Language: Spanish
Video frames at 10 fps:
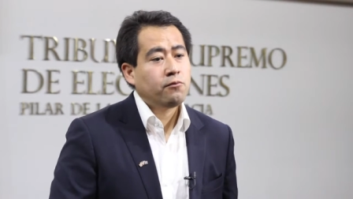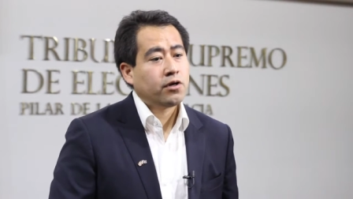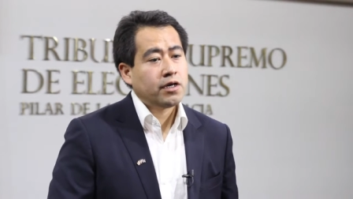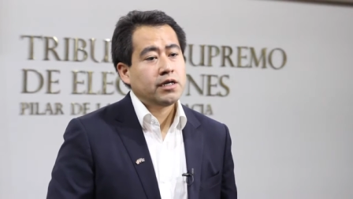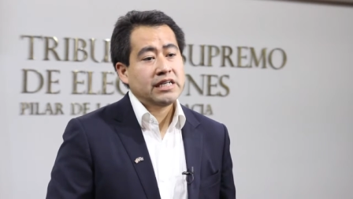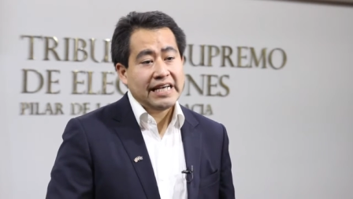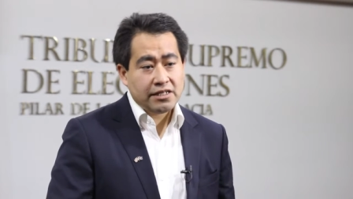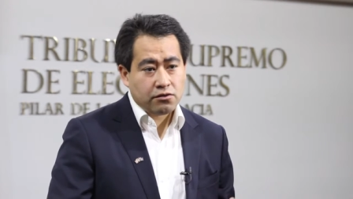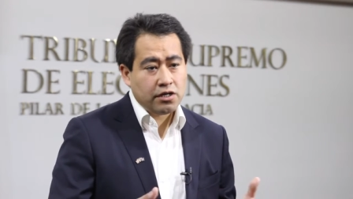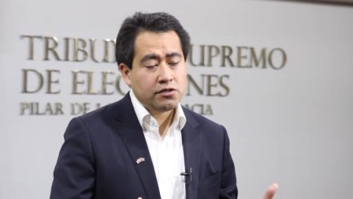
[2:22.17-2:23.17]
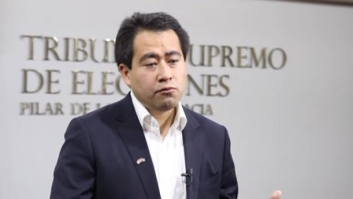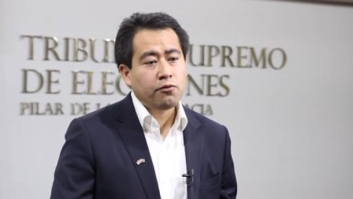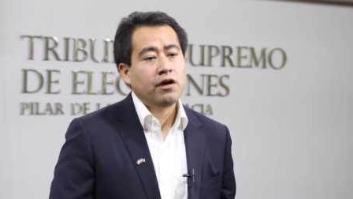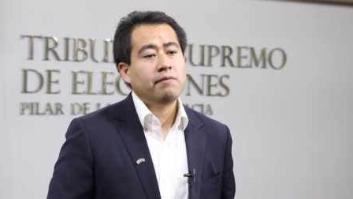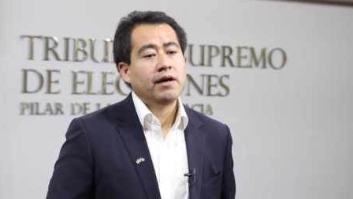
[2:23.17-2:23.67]
Porque es, es un
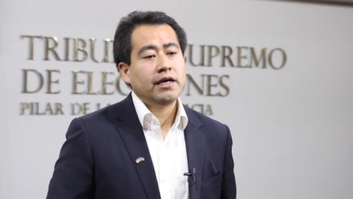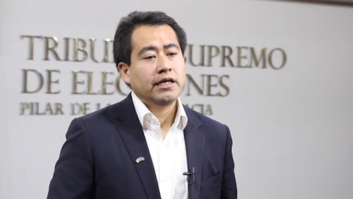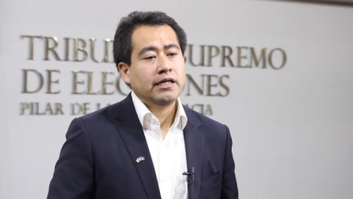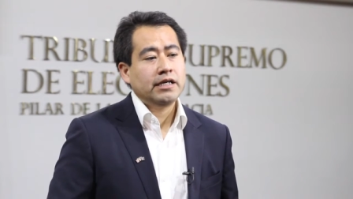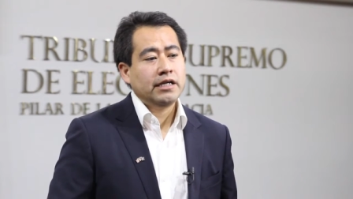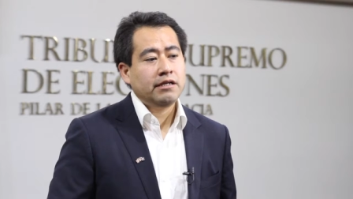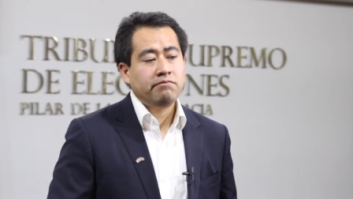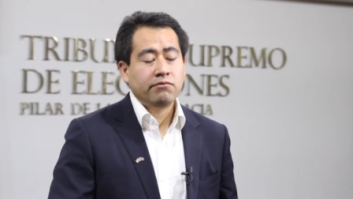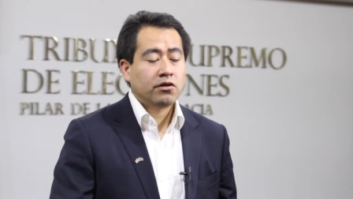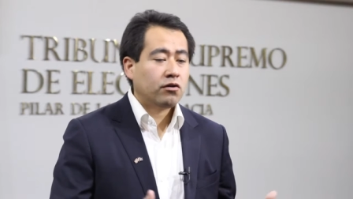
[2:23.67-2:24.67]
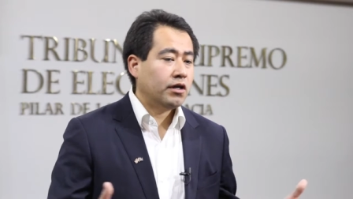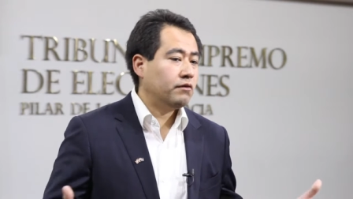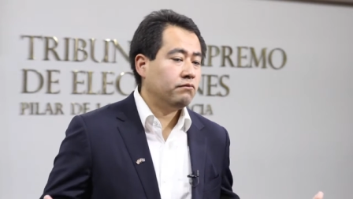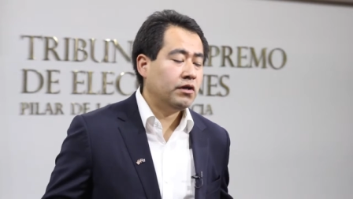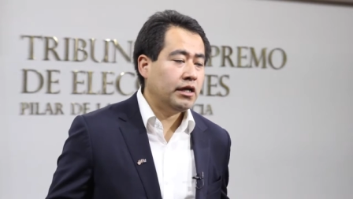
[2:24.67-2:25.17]
problema y, y creo
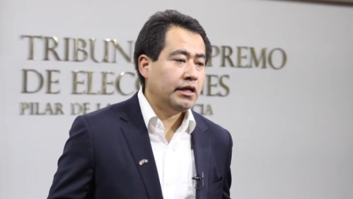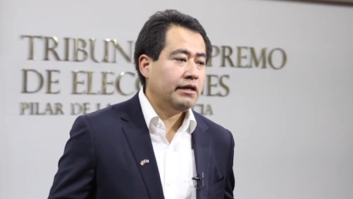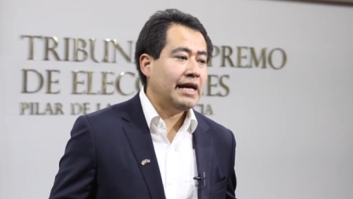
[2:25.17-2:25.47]
que eh,